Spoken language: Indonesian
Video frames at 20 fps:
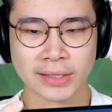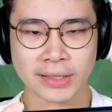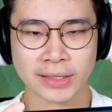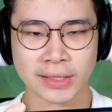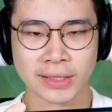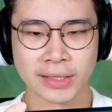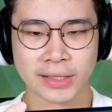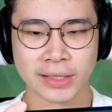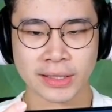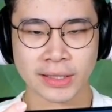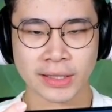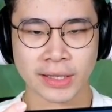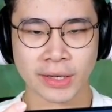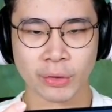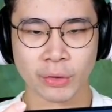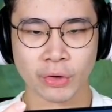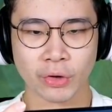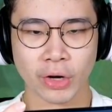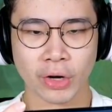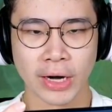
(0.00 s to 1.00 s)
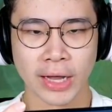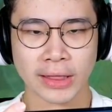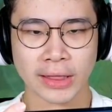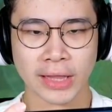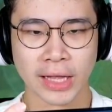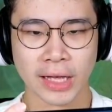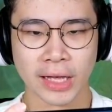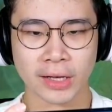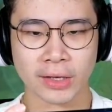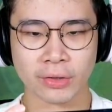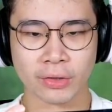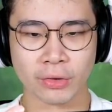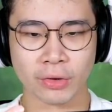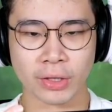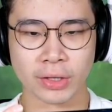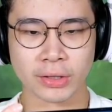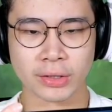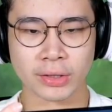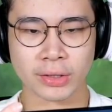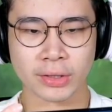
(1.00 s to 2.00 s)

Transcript: si Theodora datang gitu guys